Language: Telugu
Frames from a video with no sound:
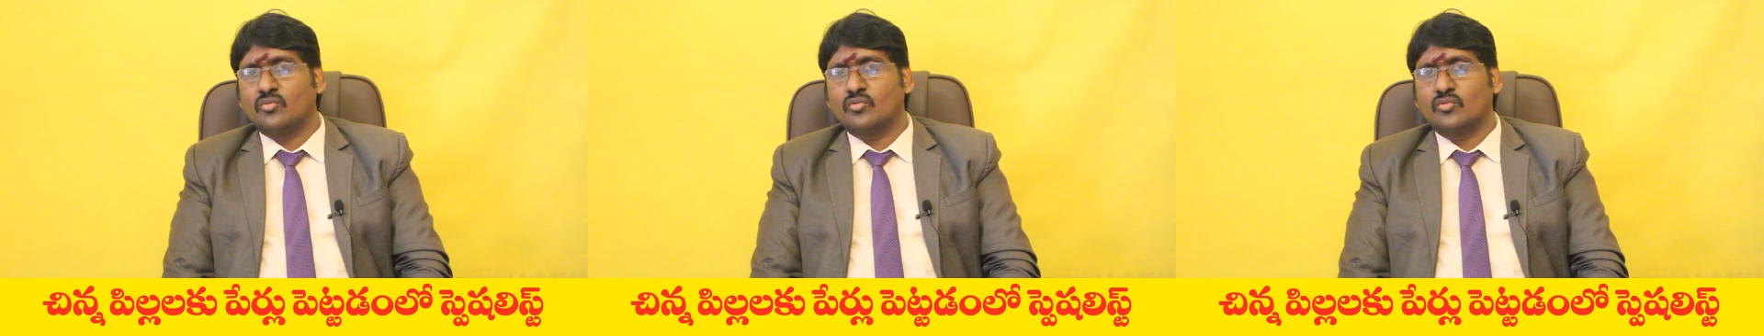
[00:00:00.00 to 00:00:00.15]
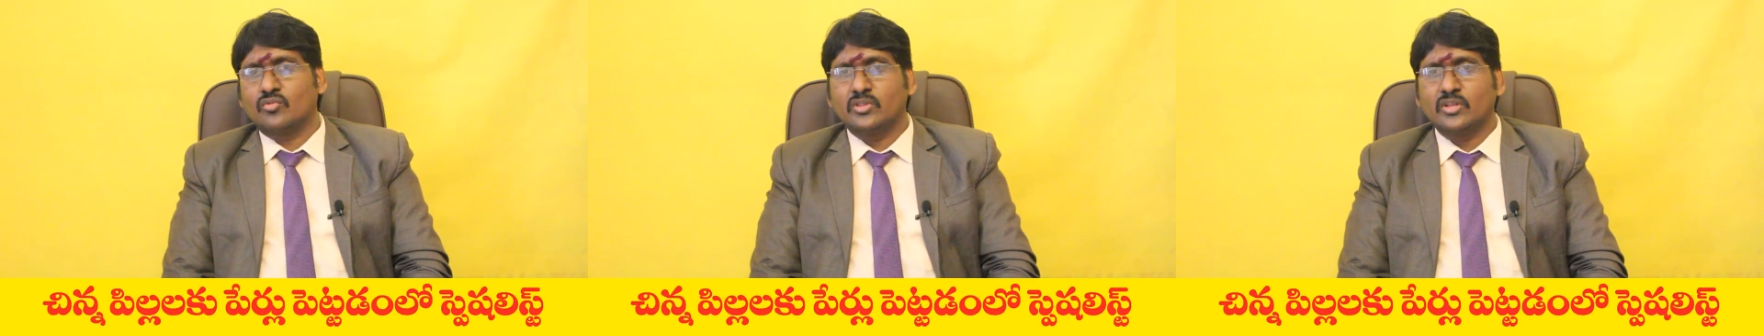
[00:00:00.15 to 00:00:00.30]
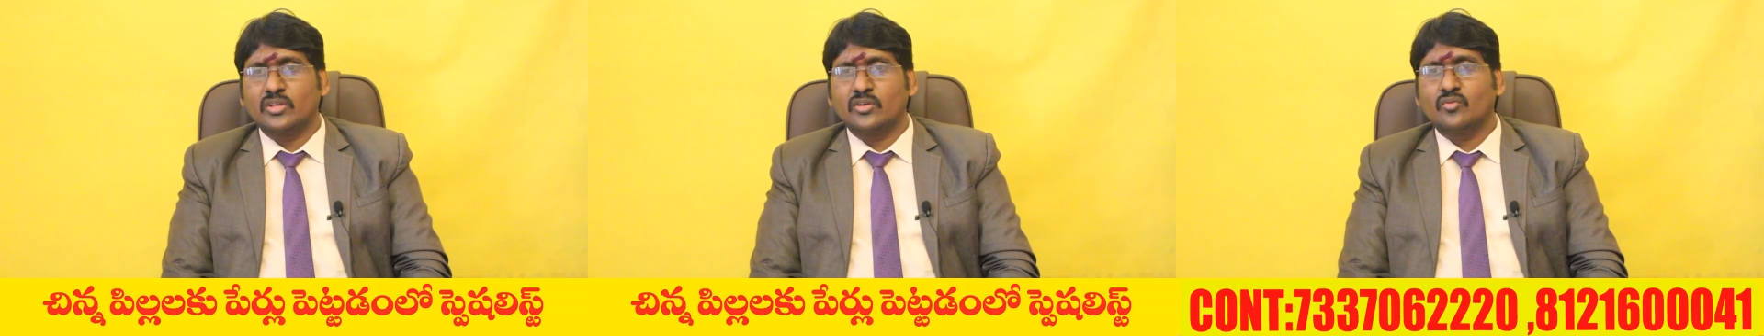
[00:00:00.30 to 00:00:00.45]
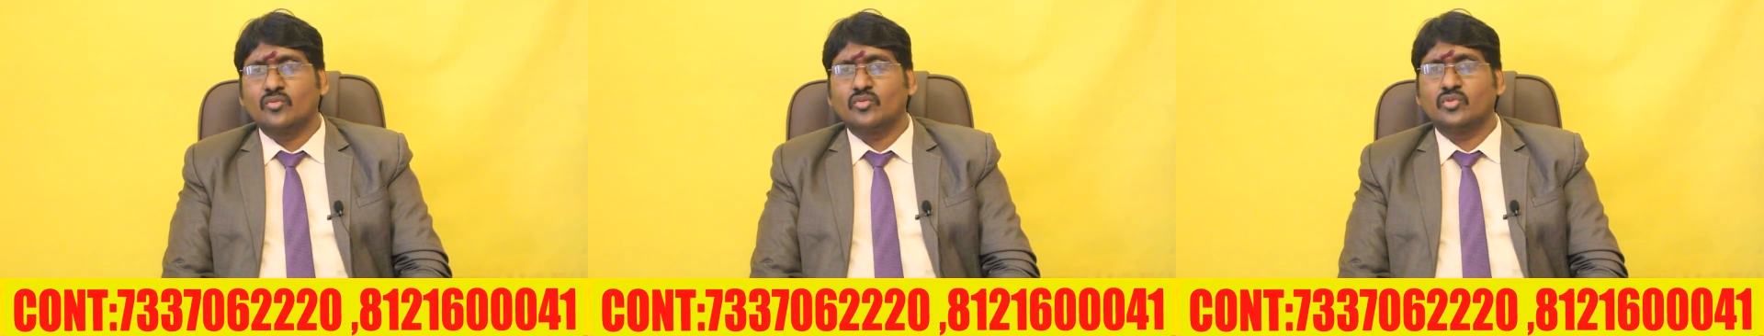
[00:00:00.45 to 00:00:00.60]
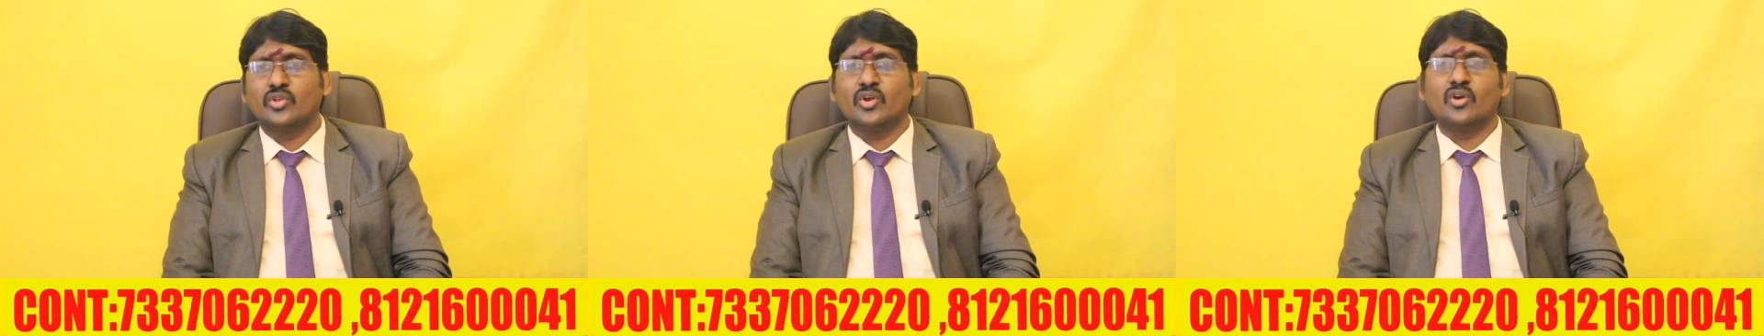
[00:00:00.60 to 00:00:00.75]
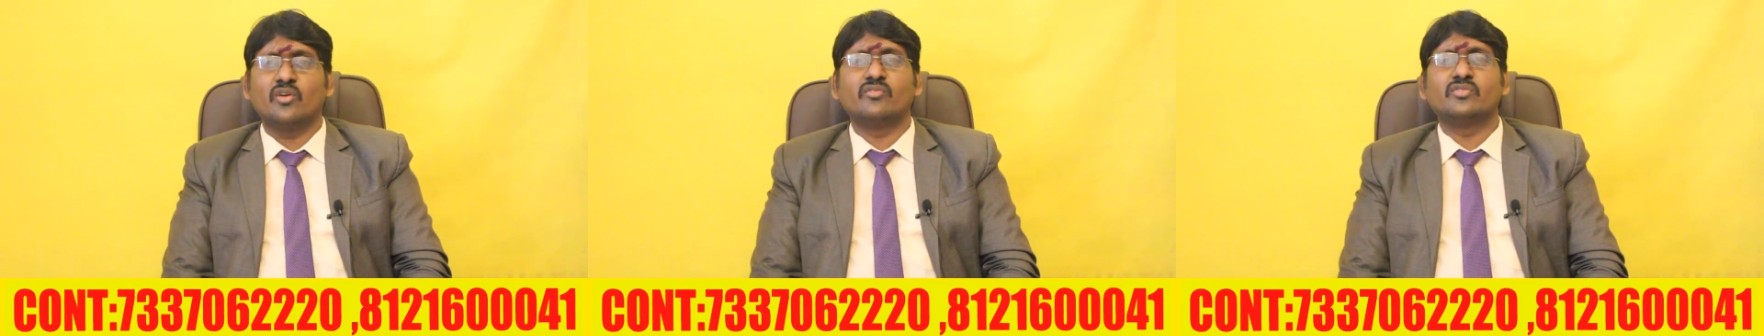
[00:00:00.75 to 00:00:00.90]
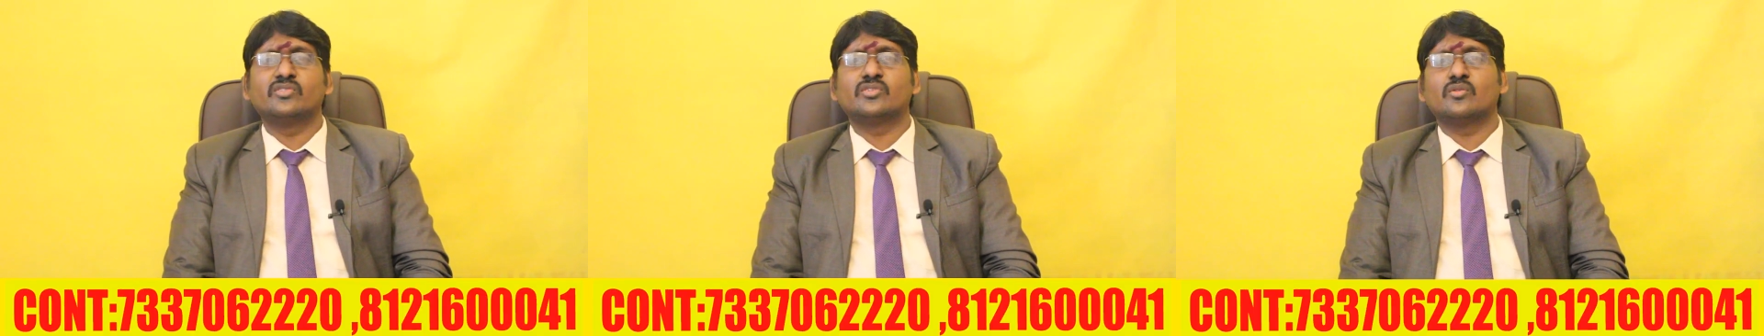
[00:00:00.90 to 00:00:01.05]
ఉంటుంది
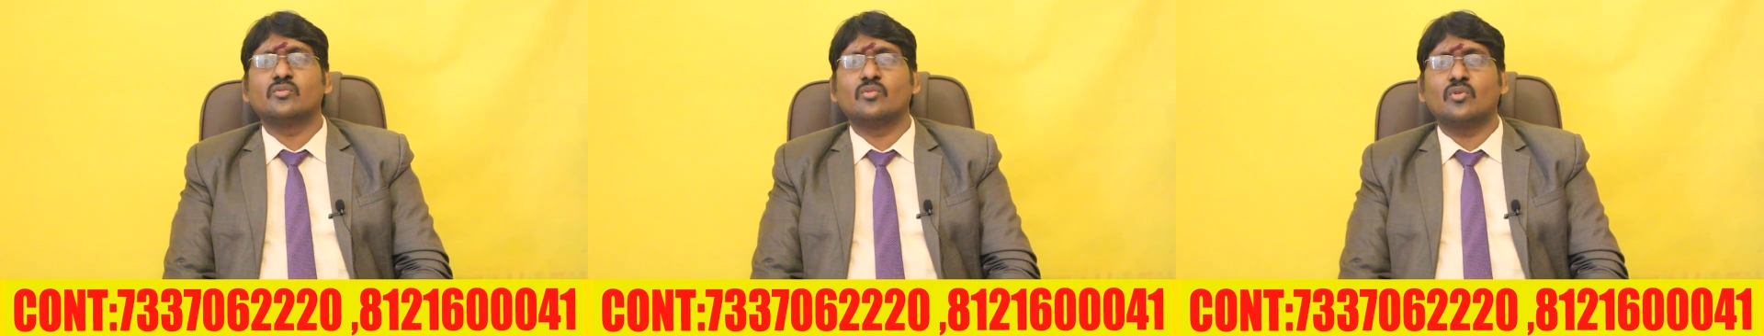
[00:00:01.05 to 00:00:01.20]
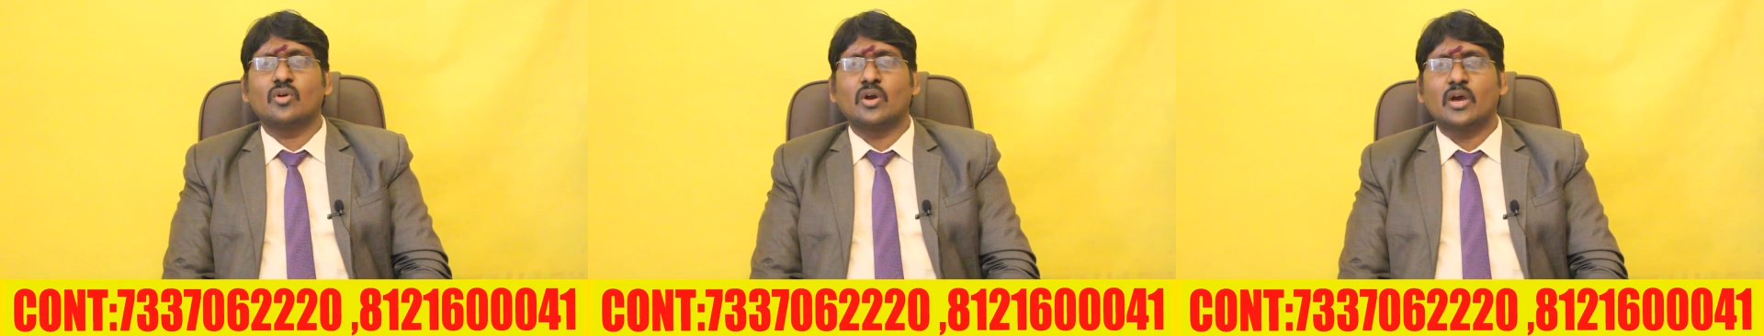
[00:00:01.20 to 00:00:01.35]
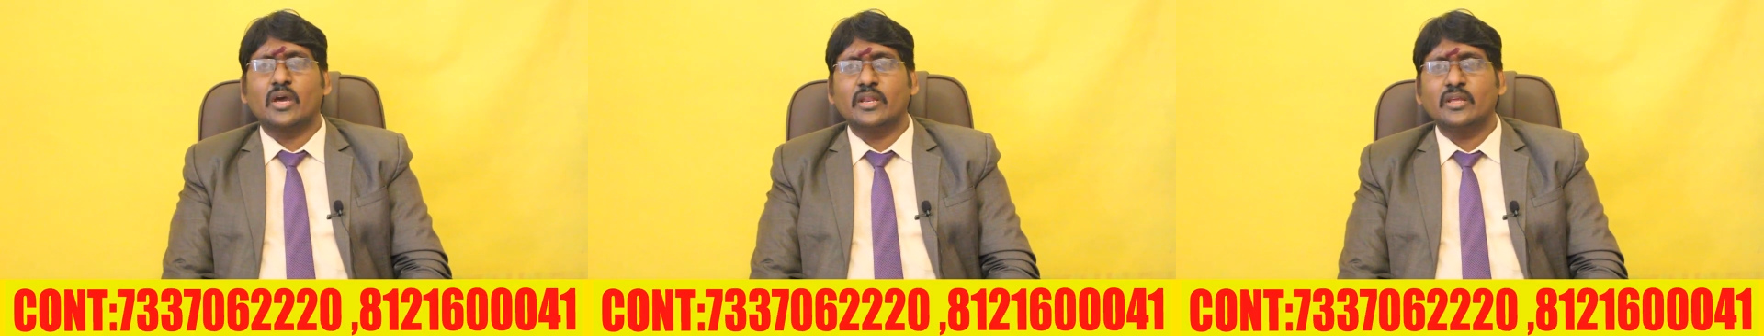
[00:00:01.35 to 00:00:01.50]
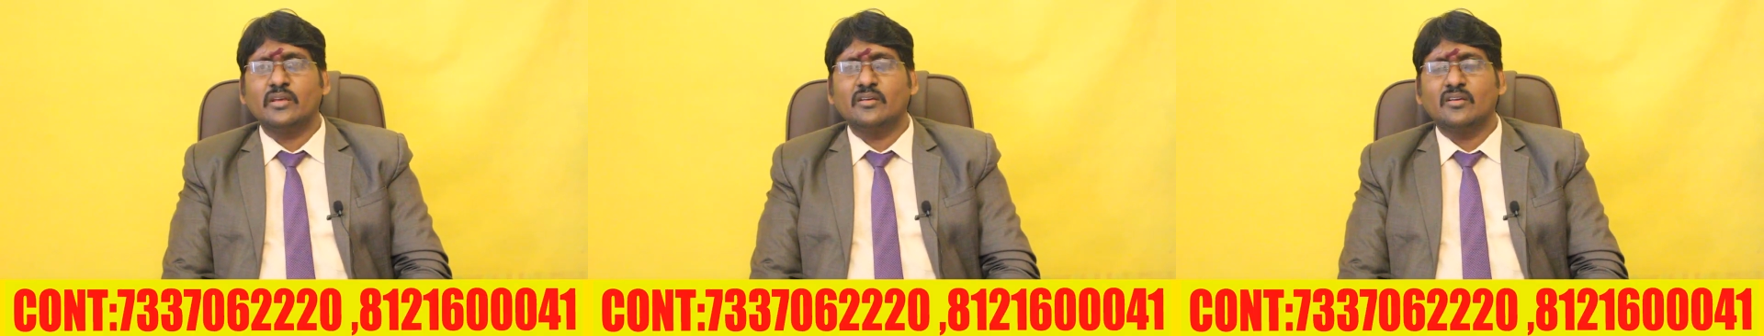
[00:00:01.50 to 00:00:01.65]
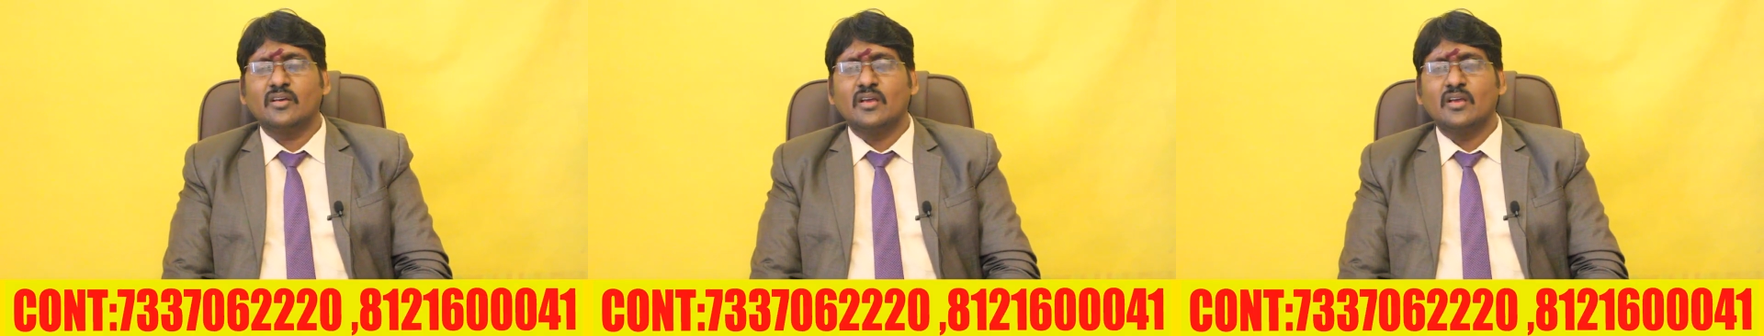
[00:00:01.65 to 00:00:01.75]
ఉద్యోగ విషయంలో కానీ